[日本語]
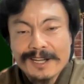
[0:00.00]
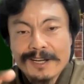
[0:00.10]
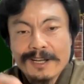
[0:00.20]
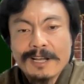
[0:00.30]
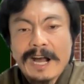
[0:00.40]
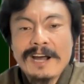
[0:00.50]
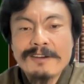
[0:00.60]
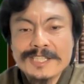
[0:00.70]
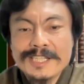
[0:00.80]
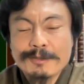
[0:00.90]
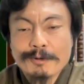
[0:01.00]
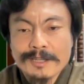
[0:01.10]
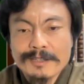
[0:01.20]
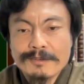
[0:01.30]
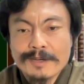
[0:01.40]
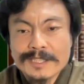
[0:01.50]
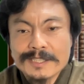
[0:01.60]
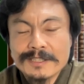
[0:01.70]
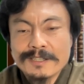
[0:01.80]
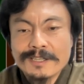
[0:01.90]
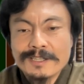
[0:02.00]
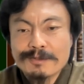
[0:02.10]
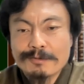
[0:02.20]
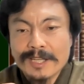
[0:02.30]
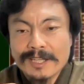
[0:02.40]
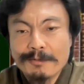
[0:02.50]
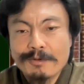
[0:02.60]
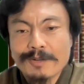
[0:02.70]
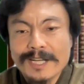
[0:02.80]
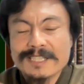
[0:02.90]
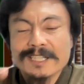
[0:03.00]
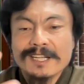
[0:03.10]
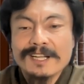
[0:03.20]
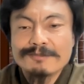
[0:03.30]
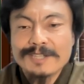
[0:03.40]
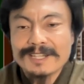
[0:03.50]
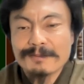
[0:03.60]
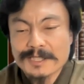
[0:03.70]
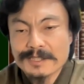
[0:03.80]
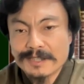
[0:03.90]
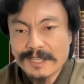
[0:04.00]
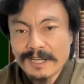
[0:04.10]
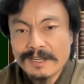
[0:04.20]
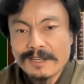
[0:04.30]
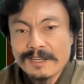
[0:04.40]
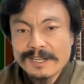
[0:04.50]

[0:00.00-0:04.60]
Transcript: だから RC とかっていうのは必然的にその建物の価値が高くなってますんで、